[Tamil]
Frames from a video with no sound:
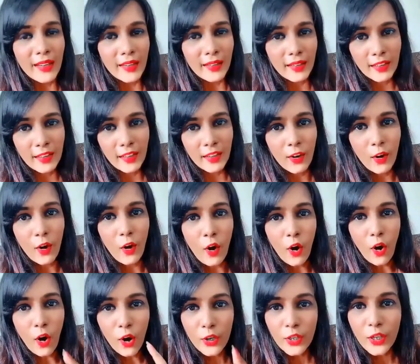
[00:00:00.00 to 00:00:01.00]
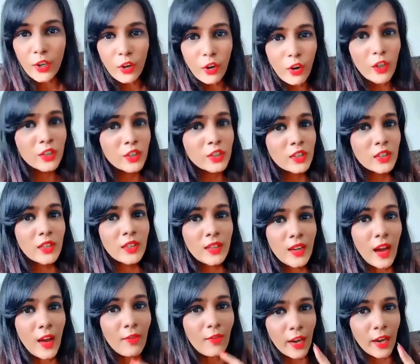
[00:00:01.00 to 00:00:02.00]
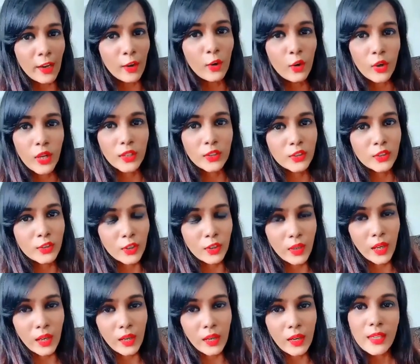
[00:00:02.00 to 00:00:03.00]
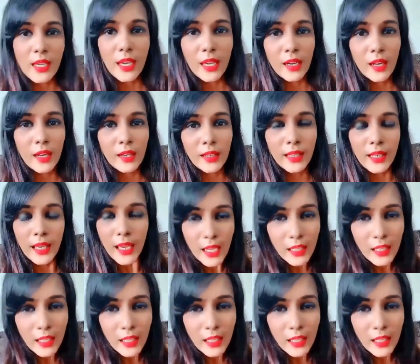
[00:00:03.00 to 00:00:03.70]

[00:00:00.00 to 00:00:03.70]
அண்ட் ஆடியோ லான்ச்சுக்கு நான் வரக்கூடாதுன்னு சொன்னாங்க ஏன்னா